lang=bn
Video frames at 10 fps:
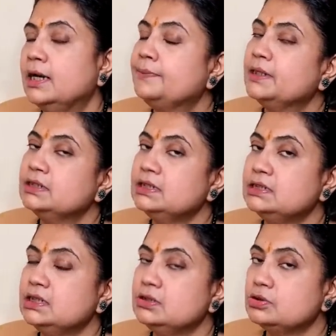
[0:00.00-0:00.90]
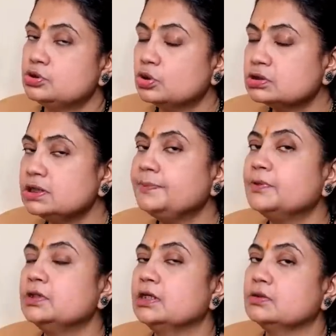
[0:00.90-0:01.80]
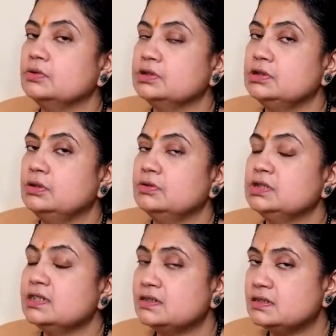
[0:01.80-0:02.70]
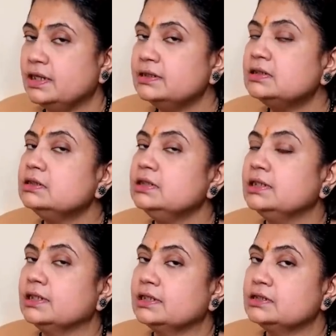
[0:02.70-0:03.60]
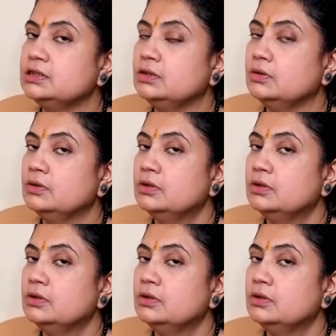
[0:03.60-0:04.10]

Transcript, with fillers: আপনাদের যে শক্তি প্রদান করেছিল যে স্ট্রেংথ দিয়ে রেখেছিল